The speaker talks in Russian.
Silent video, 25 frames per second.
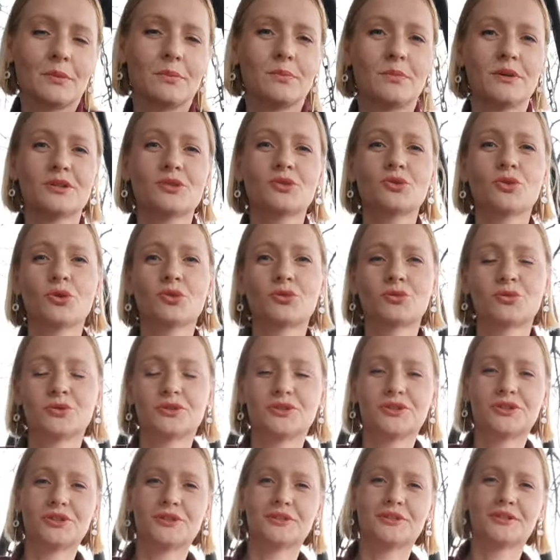Поскольку
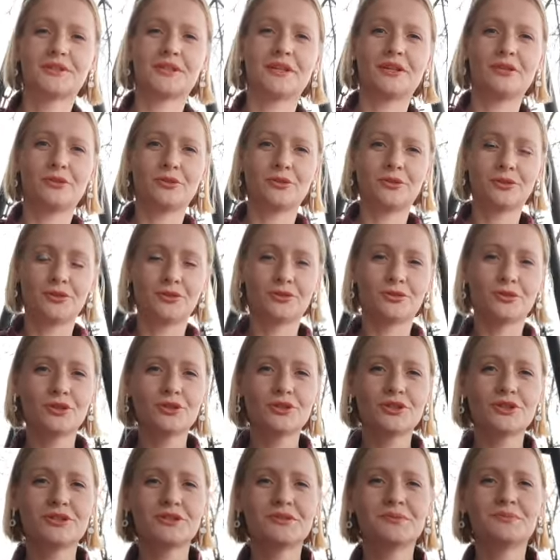начался легкий
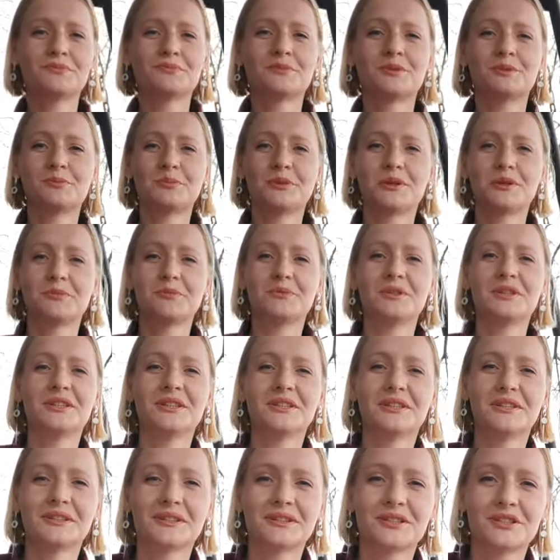дождь, мы
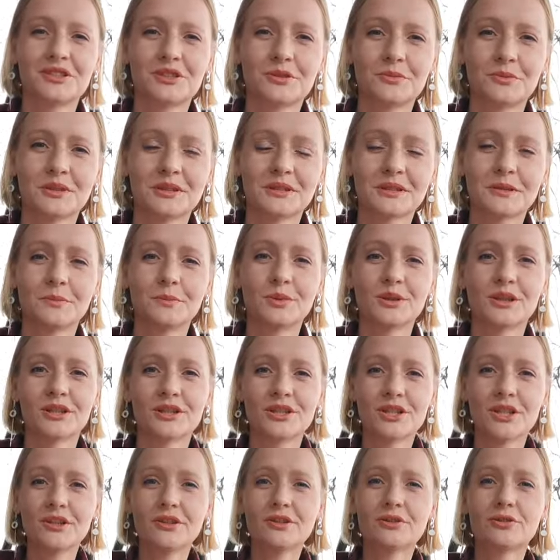переменили наше
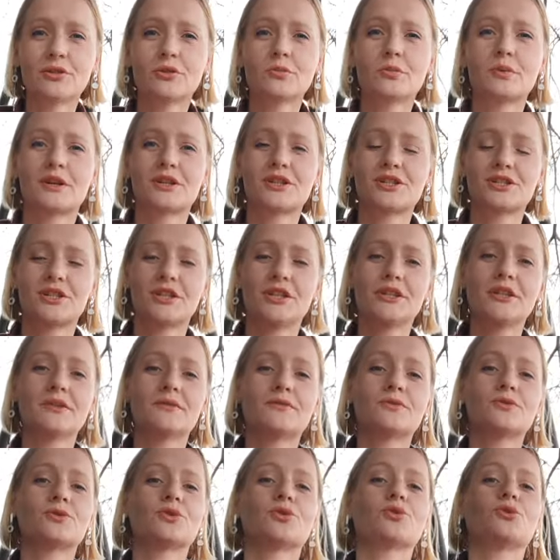местоположение, но упражнение
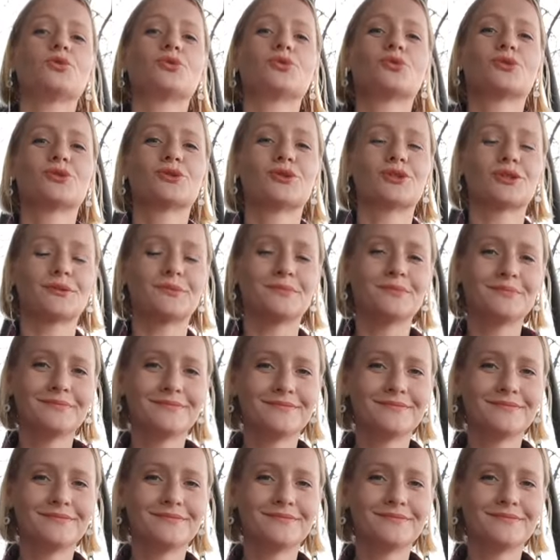все то же.